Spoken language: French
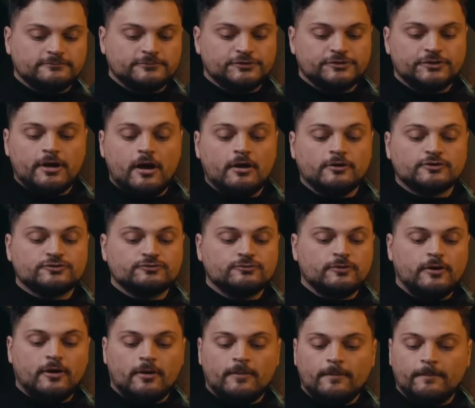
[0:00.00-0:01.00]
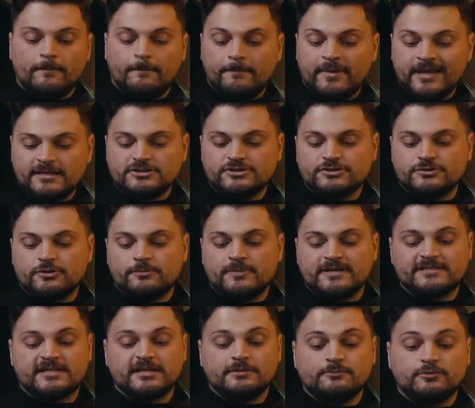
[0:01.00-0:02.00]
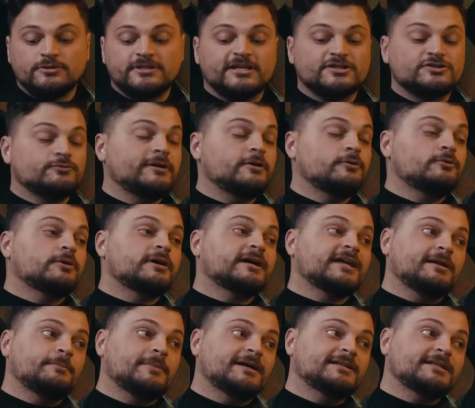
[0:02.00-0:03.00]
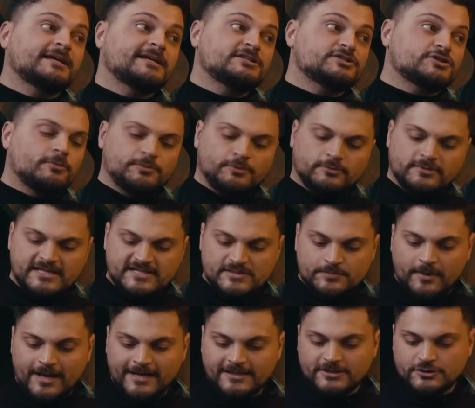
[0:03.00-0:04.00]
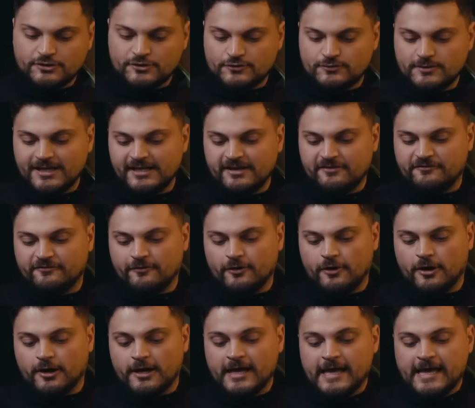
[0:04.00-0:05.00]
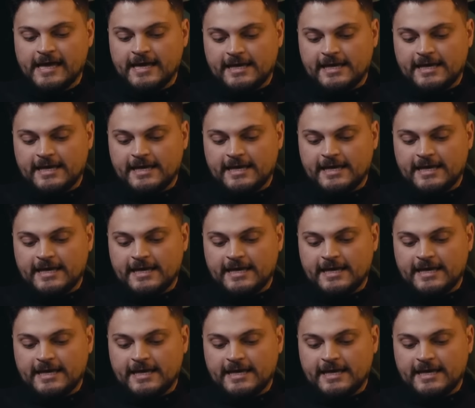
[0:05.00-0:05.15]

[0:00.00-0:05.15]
Je suis un, joueur belge de basketball qui a joué au Real Madrid, champion d'Espagne. Je suis ailier fort.